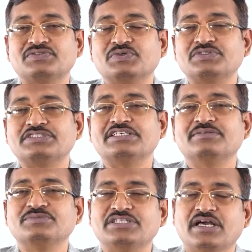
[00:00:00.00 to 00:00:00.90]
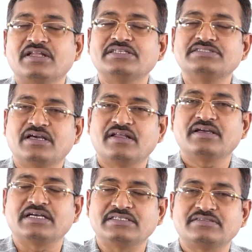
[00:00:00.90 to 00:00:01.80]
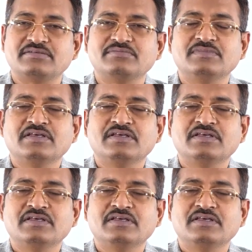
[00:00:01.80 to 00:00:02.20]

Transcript: స్టోర్ చేయడం చాలా చాలా కష్టం